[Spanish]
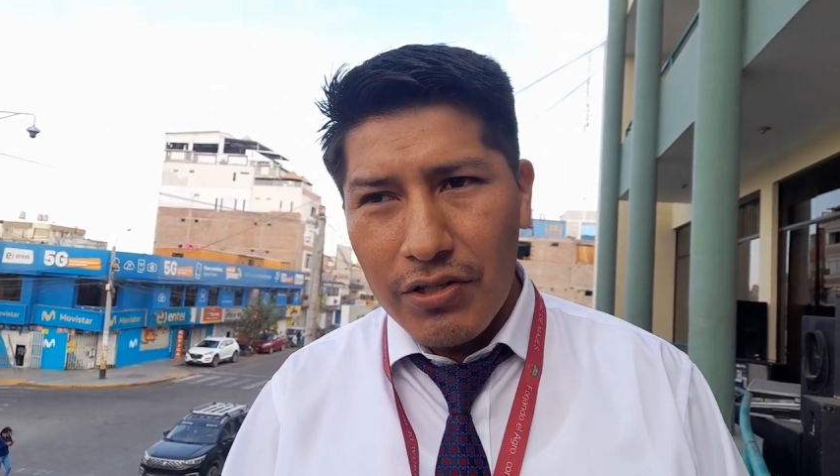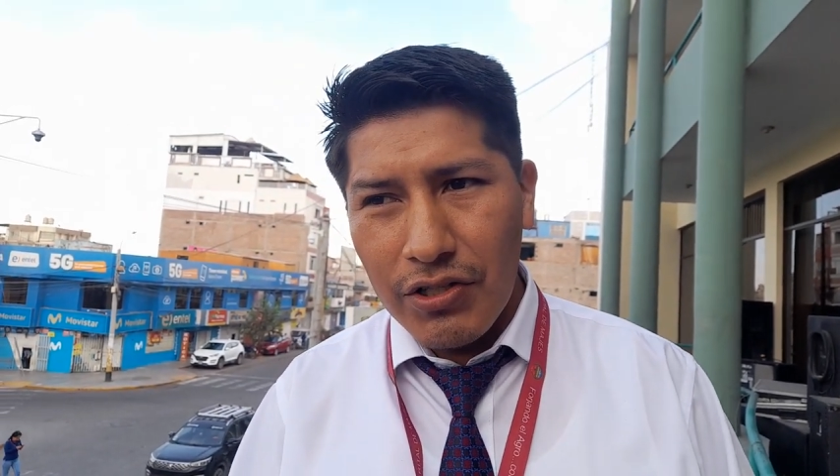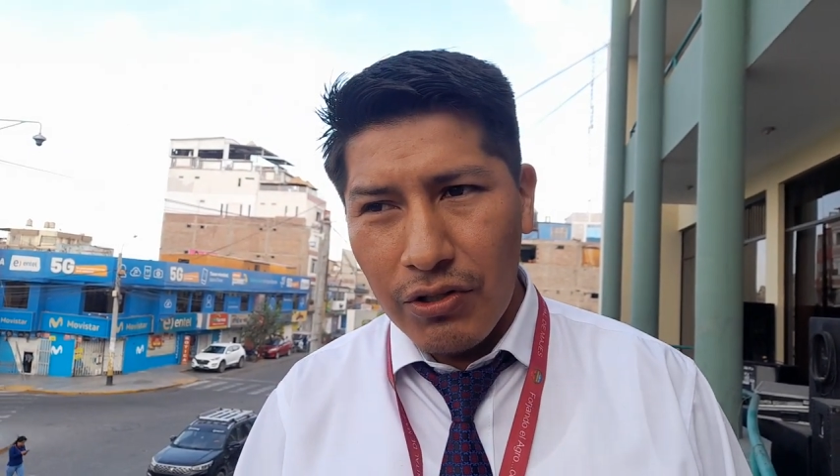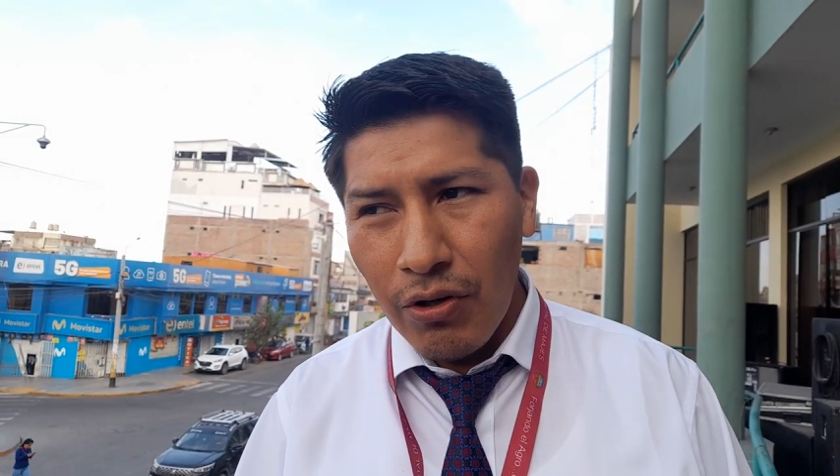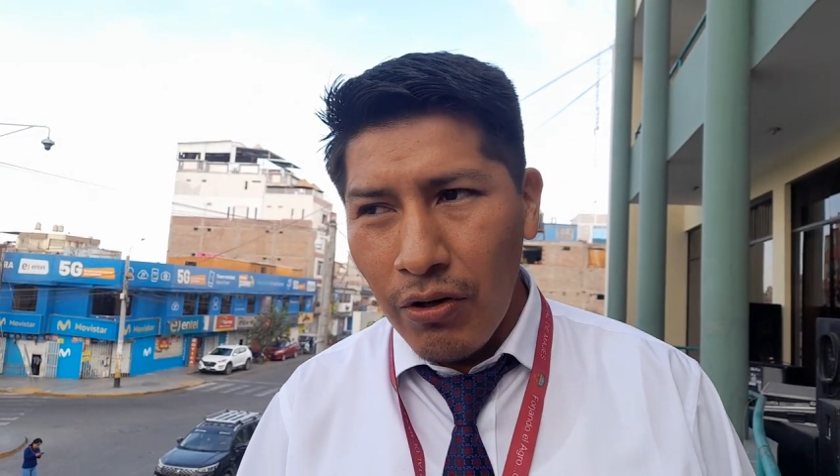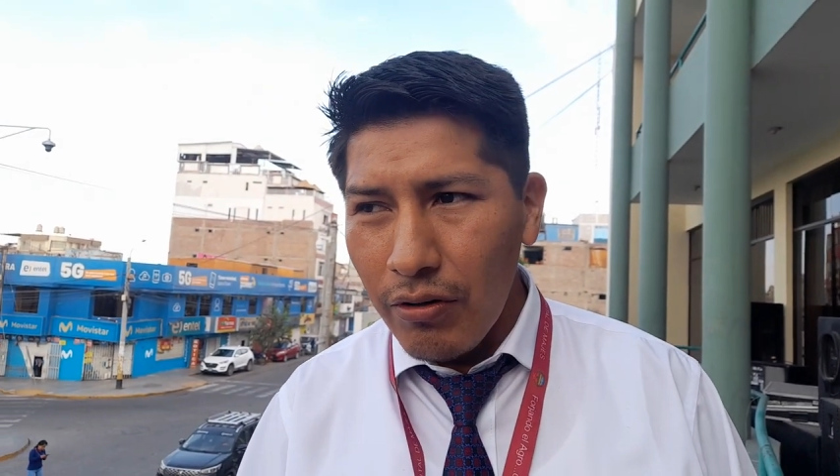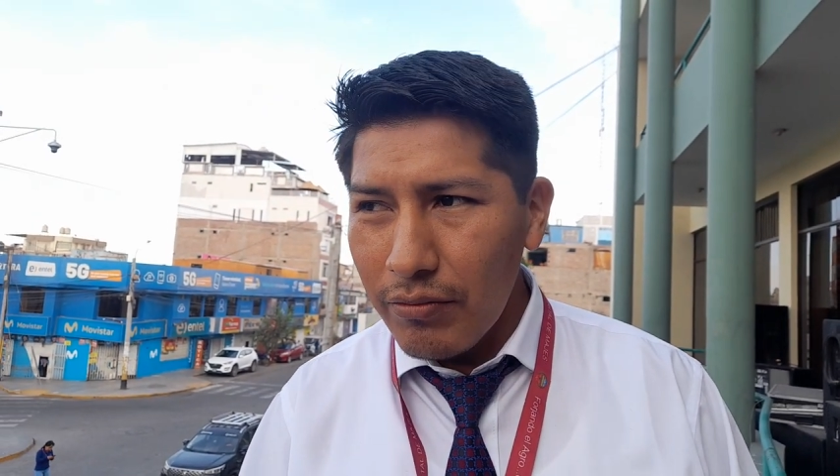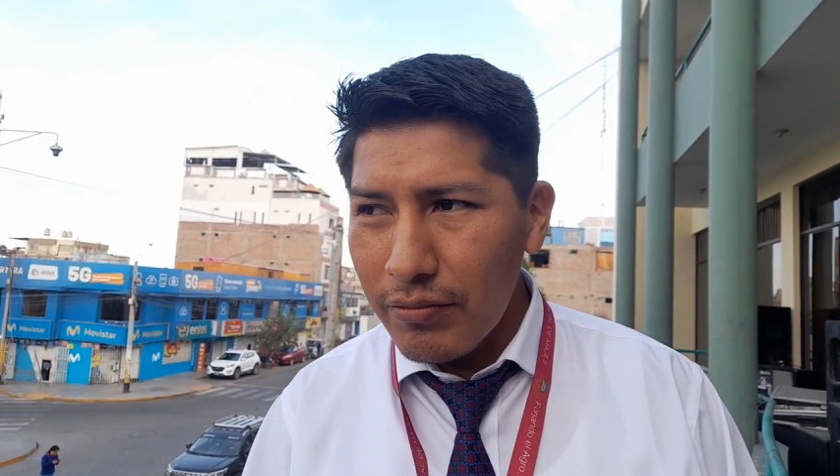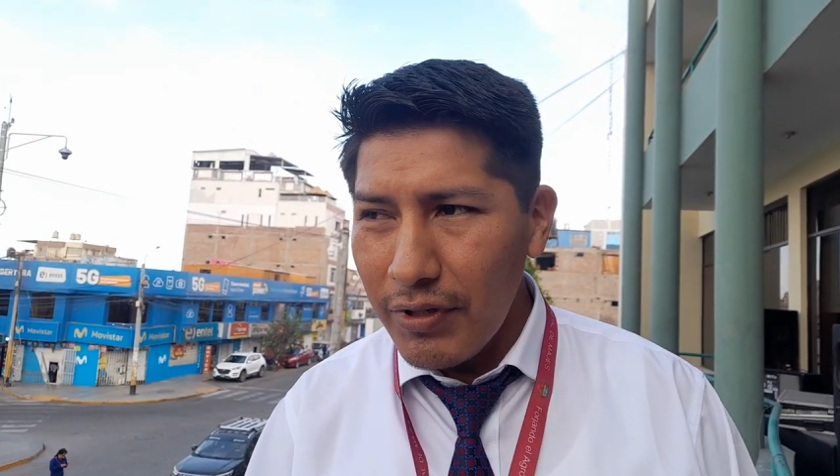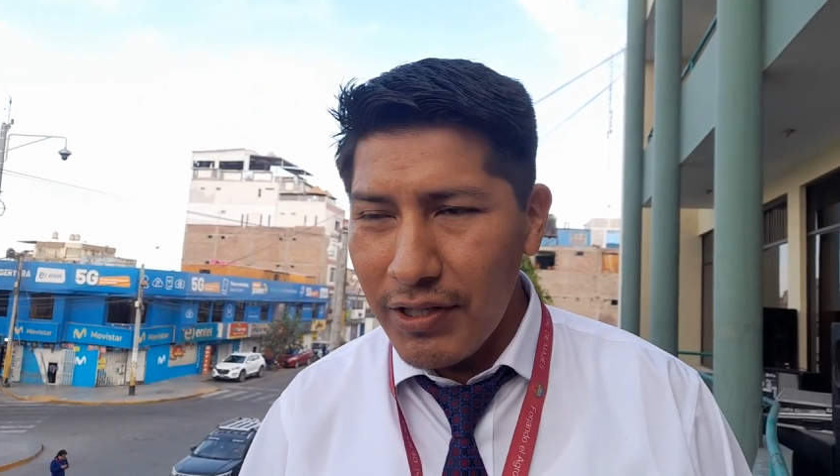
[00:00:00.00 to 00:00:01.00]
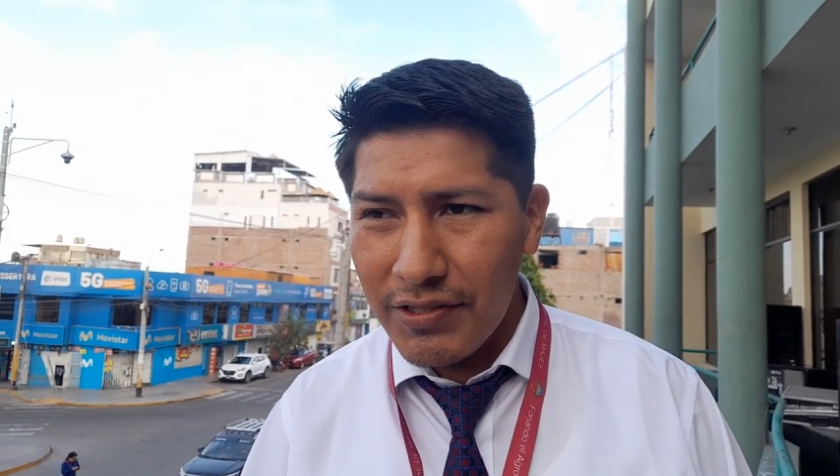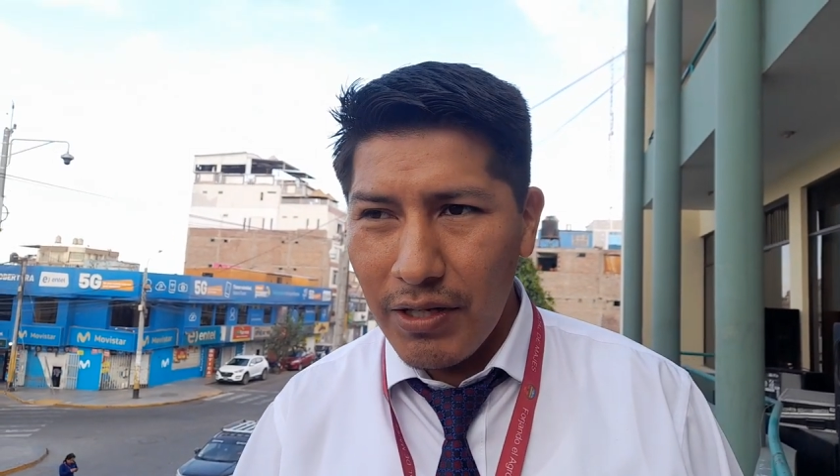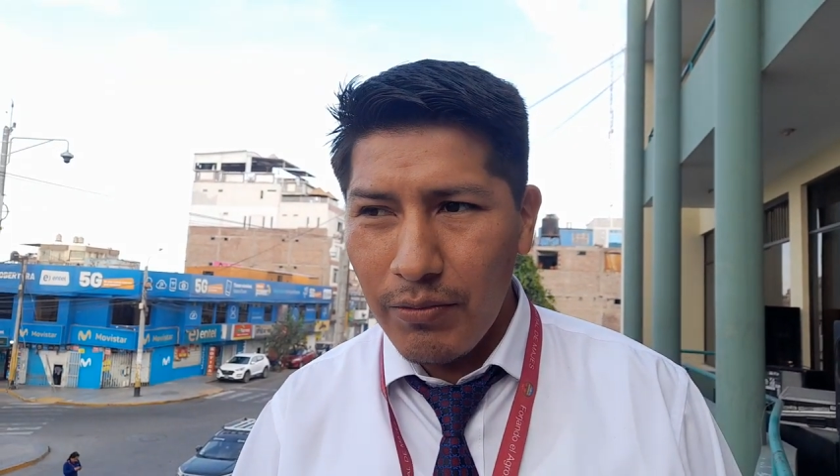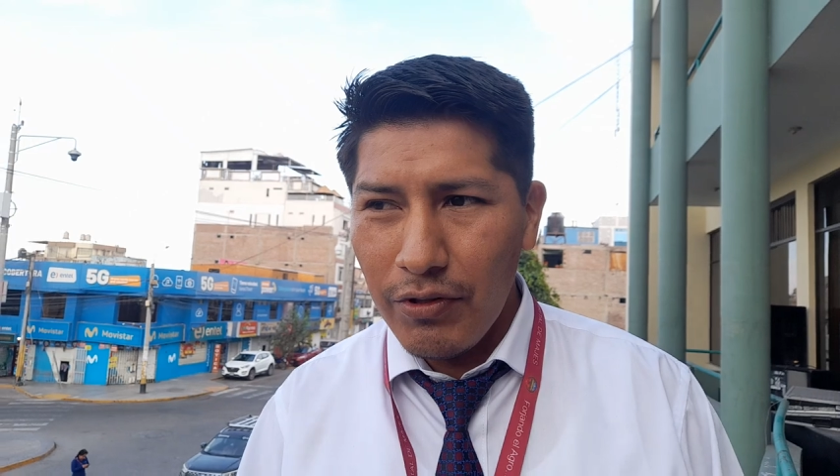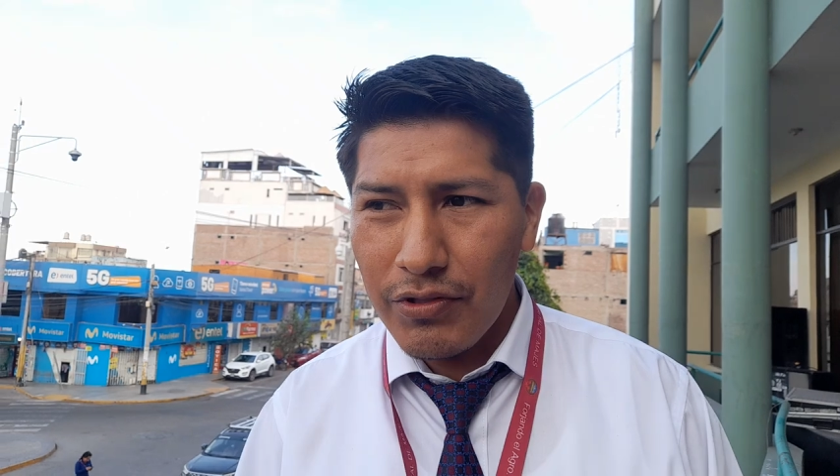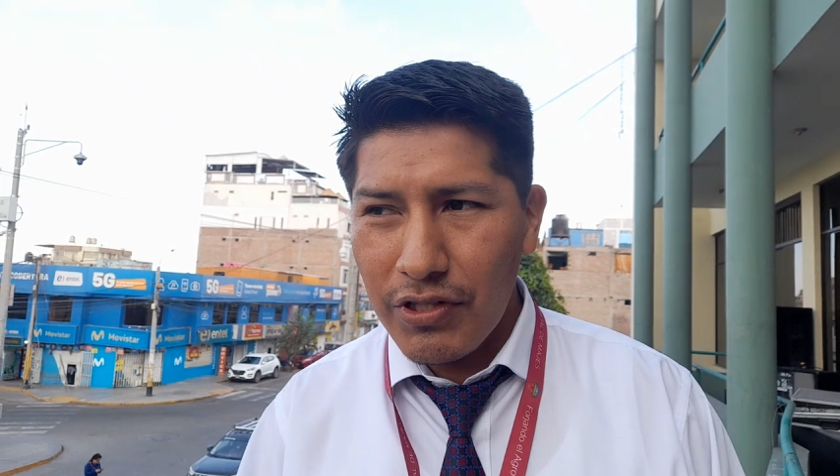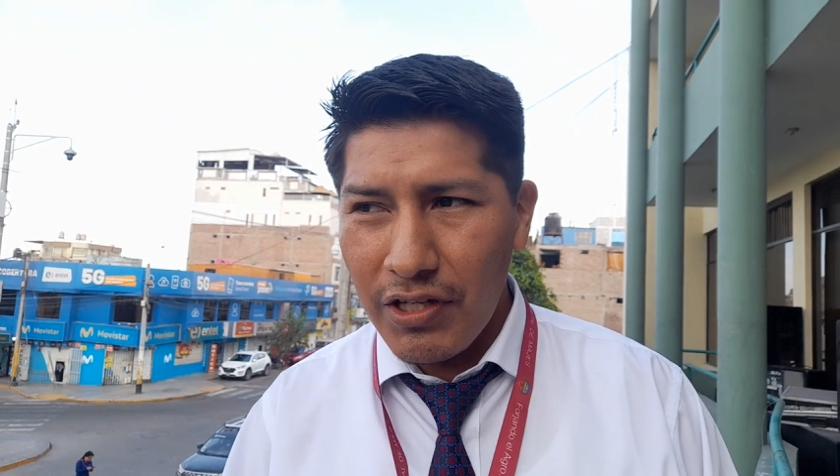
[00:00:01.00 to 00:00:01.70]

Si no, estamos,